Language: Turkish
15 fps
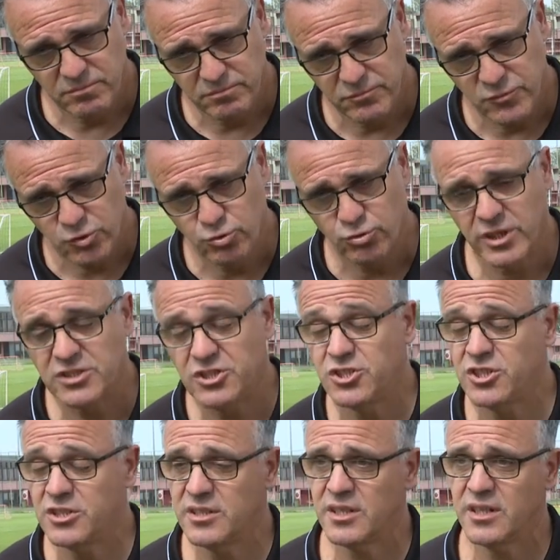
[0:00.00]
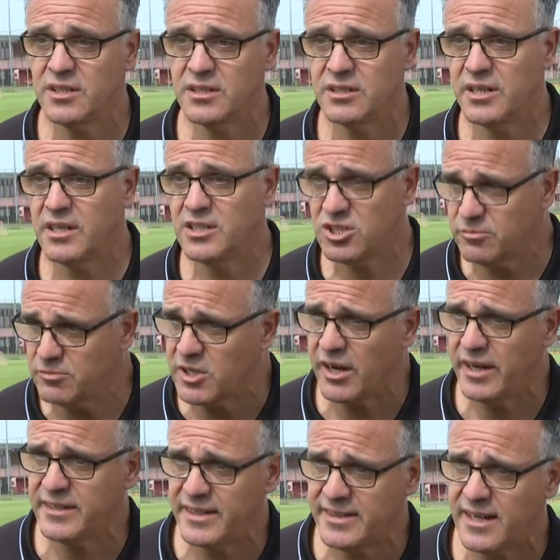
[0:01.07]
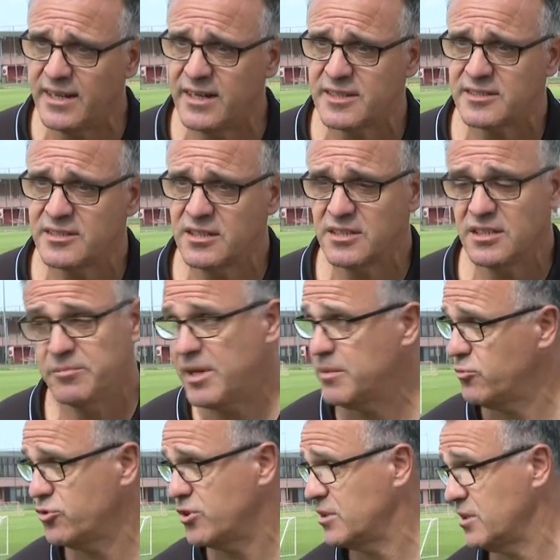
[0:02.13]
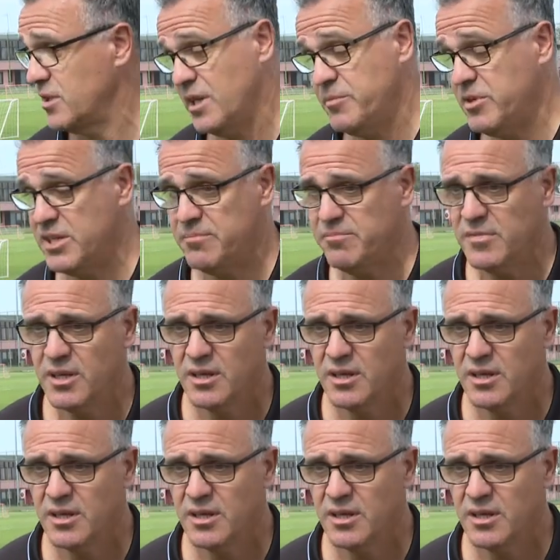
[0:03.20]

süreç içinde gelişim kaydederlerse ki ben bundan eminim